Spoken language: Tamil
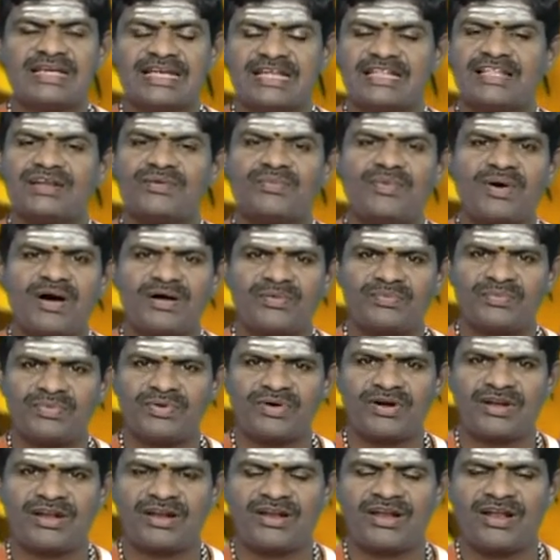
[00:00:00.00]

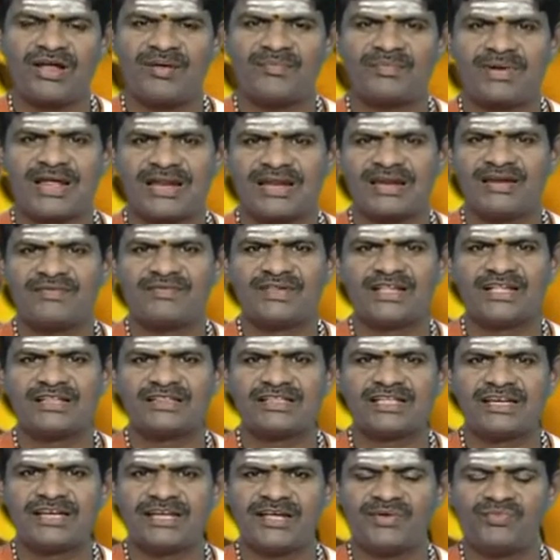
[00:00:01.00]
எதிர்பார்ப்புகளெல்லாம் நல்ல
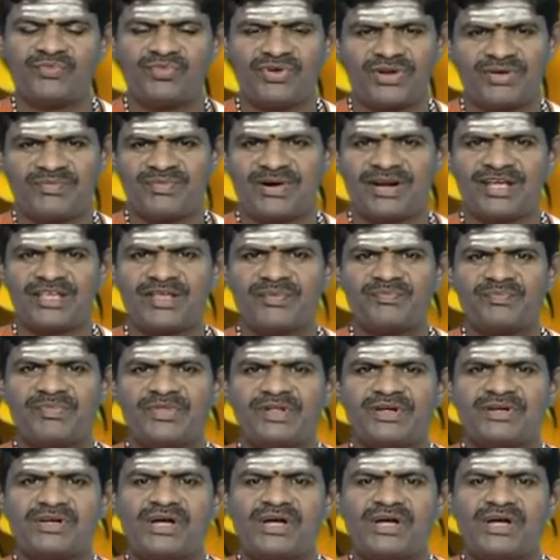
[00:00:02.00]
விதத்திலே முடிவடையும்